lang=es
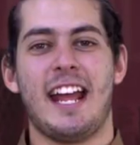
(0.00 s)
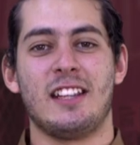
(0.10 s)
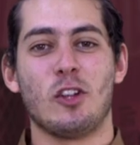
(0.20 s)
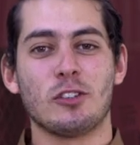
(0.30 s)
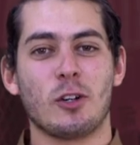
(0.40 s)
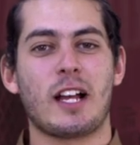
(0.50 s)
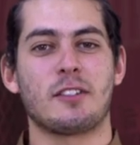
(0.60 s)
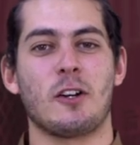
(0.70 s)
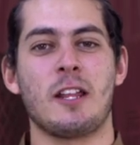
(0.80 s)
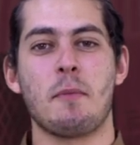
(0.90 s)
En dos
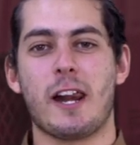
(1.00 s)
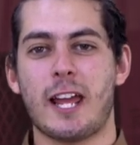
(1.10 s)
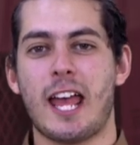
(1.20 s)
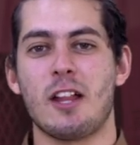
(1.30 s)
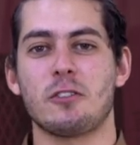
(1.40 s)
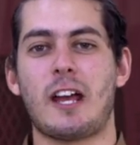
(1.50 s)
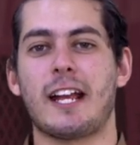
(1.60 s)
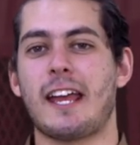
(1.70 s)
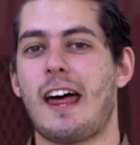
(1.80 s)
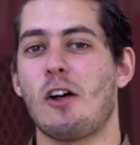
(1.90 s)
ocasiones mis rayados se
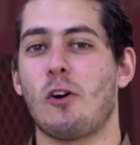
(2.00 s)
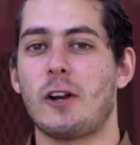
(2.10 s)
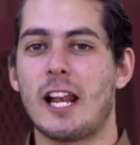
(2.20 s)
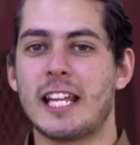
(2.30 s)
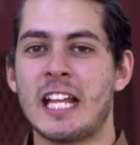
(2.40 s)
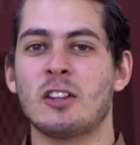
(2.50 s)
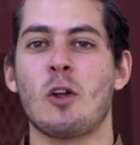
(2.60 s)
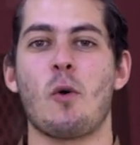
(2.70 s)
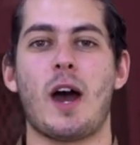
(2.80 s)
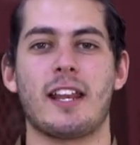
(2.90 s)
han quedado con el quinto
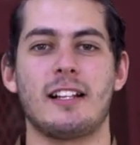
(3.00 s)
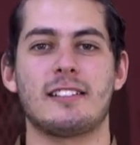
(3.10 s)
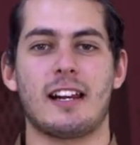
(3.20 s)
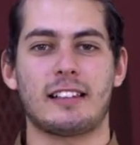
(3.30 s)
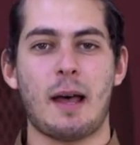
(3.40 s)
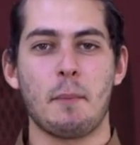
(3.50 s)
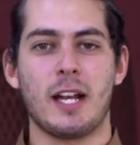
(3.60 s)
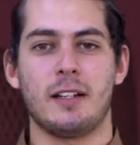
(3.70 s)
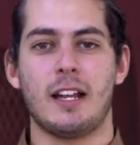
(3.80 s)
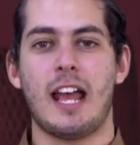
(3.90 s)
lugar del
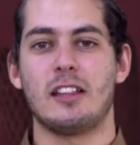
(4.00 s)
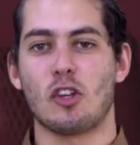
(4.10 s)
certamen, en